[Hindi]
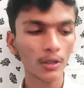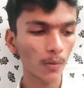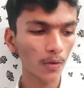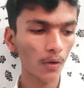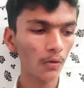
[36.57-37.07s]
तो
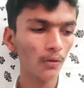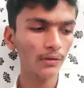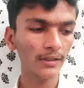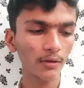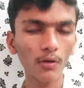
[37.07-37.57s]
वो कौन
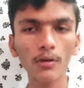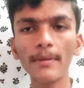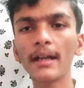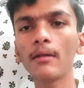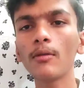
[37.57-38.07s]
कौन से
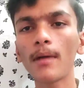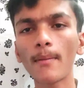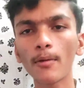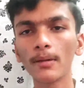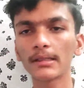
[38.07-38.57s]
डॉक्यूमेंट है वो मैं
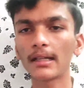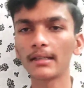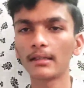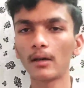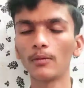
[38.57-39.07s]
आपको बता
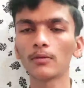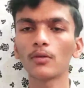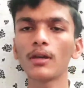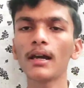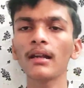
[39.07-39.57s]
देता हूँ
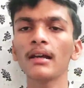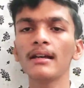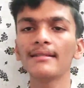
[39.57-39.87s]
तो यार